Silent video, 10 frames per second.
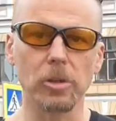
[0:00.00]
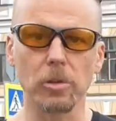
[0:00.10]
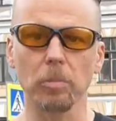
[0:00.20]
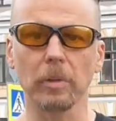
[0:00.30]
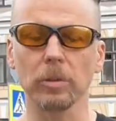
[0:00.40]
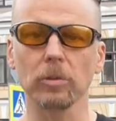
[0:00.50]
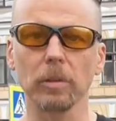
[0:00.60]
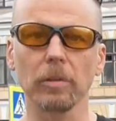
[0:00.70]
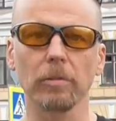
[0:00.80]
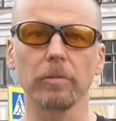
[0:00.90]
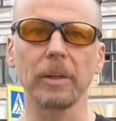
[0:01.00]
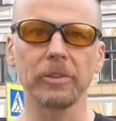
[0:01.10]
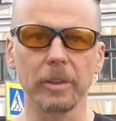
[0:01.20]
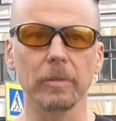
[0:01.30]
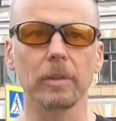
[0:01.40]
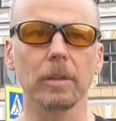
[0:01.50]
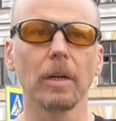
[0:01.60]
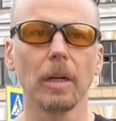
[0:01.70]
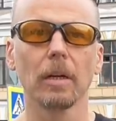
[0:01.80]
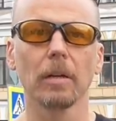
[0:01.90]
причем которые
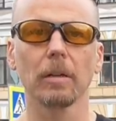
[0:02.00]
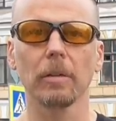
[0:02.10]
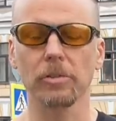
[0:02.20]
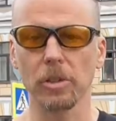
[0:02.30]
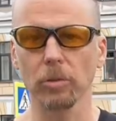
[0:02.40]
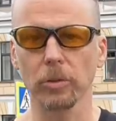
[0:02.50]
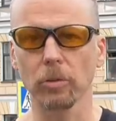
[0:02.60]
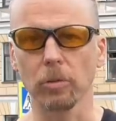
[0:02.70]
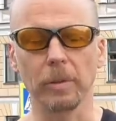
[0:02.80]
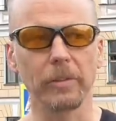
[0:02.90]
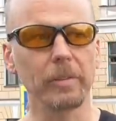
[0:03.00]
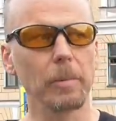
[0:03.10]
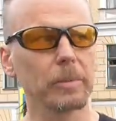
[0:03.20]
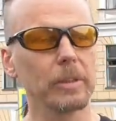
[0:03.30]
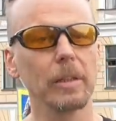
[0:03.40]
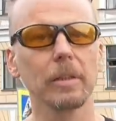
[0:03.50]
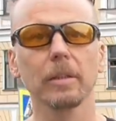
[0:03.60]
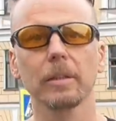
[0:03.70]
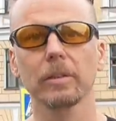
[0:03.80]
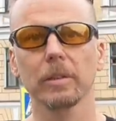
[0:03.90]
вмонтированы э, в жилой дом. На самом деле
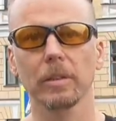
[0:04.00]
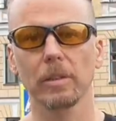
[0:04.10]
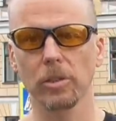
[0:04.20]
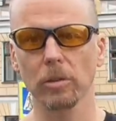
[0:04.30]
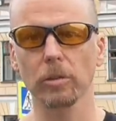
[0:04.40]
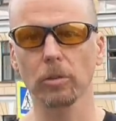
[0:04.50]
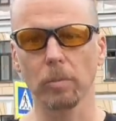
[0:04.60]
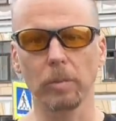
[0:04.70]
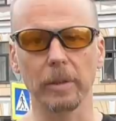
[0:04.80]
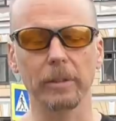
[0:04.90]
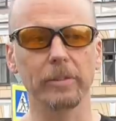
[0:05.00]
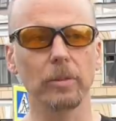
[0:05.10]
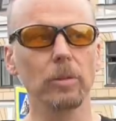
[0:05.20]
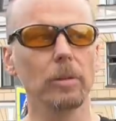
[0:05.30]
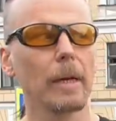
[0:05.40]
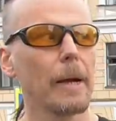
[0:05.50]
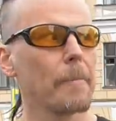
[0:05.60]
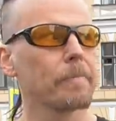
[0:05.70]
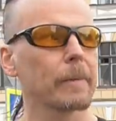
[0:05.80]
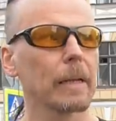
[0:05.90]
это жилой дом был надстроен
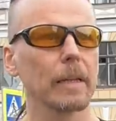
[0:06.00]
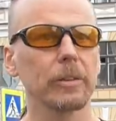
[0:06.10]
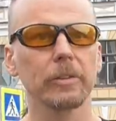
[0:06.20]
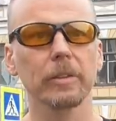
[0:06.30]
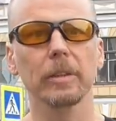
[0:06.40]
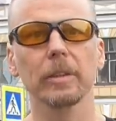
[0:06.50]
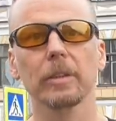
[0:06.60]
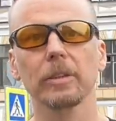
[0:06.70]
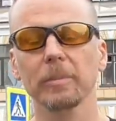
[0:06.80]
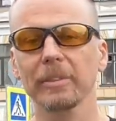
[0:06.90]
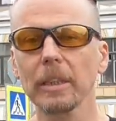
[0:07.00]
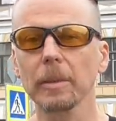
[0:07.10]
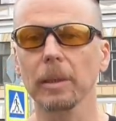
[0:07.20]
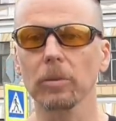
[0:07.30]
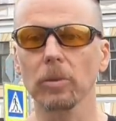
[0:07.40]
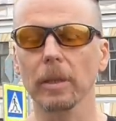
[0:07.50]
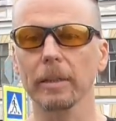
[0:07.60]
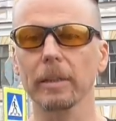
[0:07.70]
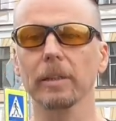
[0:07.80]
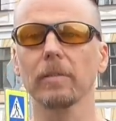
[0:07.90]
над э, тем зданием, которое
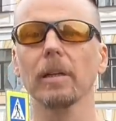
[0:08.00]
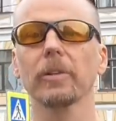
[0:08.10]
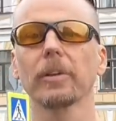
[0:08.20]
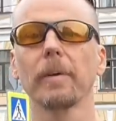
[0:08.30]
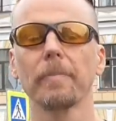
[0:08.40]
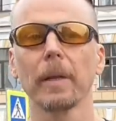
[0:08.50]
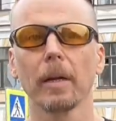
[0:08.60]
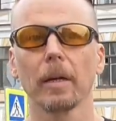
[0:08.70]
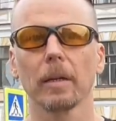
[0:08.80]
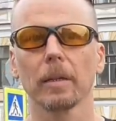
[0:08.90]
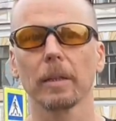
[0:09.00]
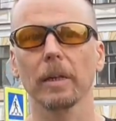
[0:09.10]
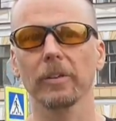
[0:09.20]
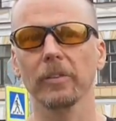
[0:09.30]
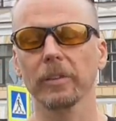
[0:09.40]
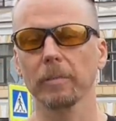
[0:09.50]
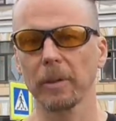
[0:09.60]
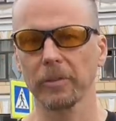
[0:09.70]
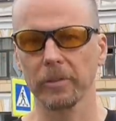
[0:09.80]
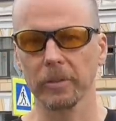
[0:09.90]
когда-то являлось э, Казанской
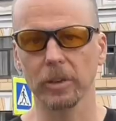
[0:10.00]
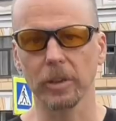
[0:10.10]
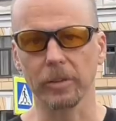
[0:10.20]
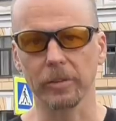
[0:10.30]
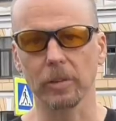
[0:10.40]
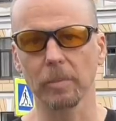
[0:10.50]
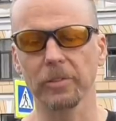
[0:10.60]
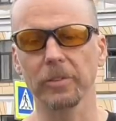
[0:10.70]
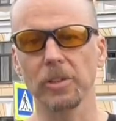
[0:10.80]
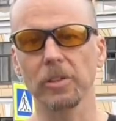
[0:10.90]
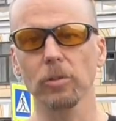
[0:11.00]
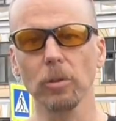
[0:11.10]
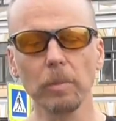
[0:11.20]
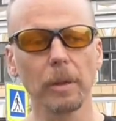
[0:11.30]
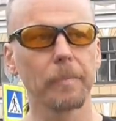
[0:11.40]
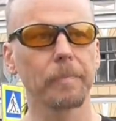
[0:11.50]
полицейской частью. Это был свежий дом,